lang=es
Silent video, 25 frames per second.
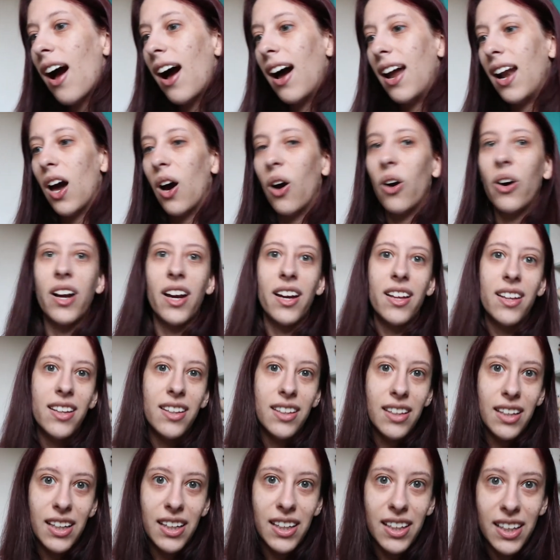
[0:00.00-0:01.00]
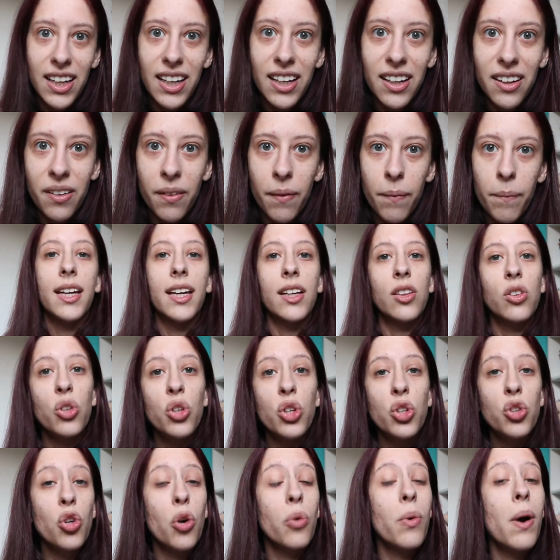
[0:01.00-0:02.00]
a la hora de dirigir. Que todo
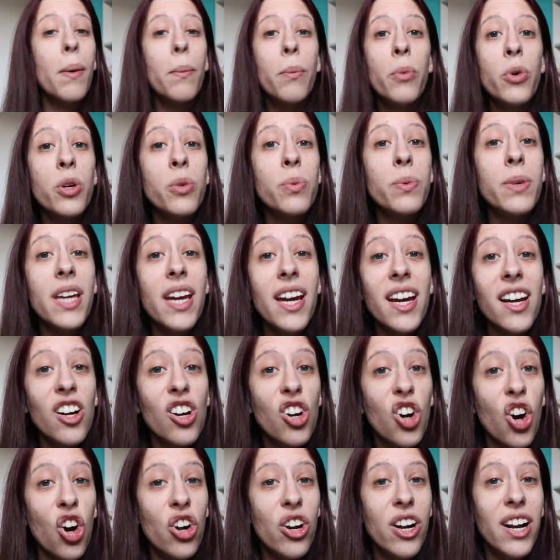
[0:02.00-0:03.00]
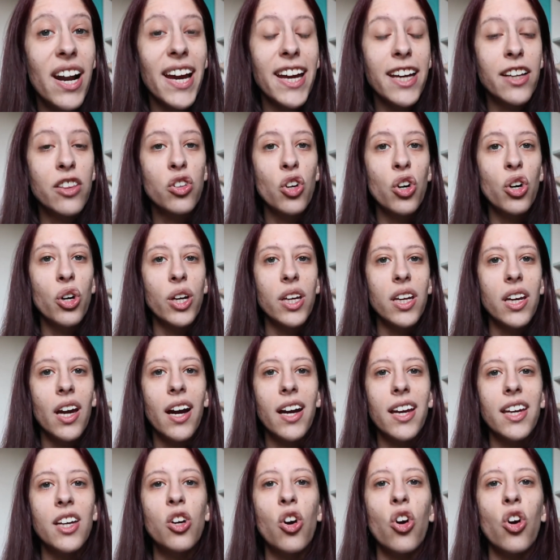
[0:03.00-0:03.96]
esto va muy bien con la historia y